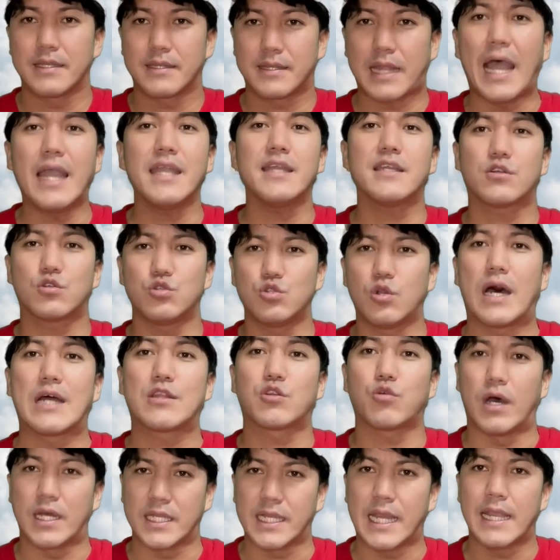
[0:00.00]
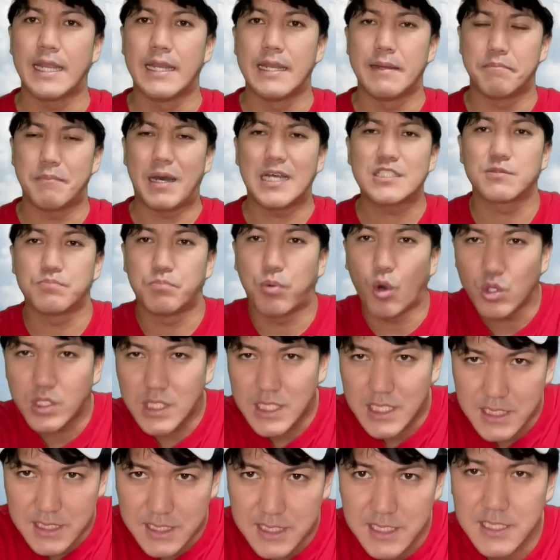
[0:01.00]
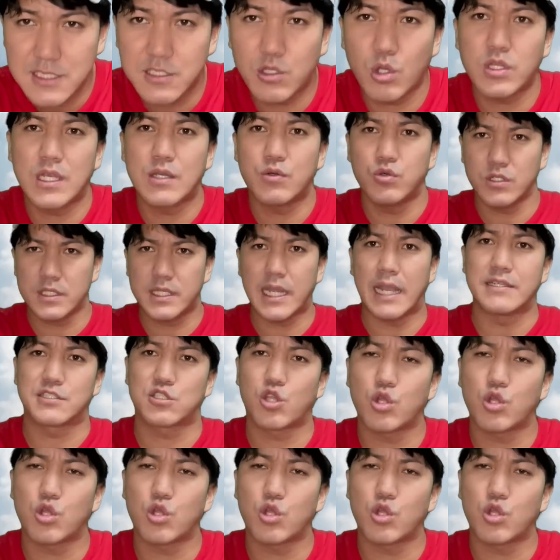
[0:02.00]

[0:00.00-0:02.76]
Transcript: 体育の後はね、まずボディシートで拭いて、